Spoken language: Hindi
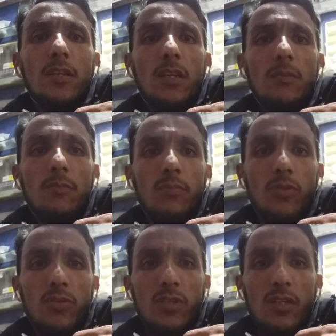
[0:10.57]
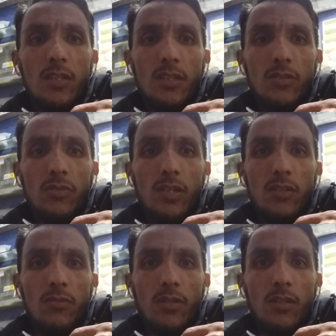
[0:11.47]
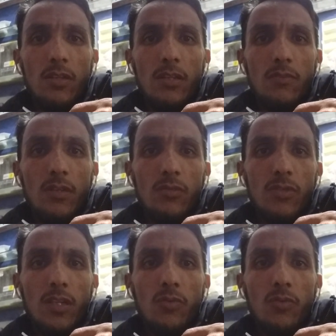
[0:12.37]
देखें बहुत सारे जो है वो ऑनलाइन वर्क जो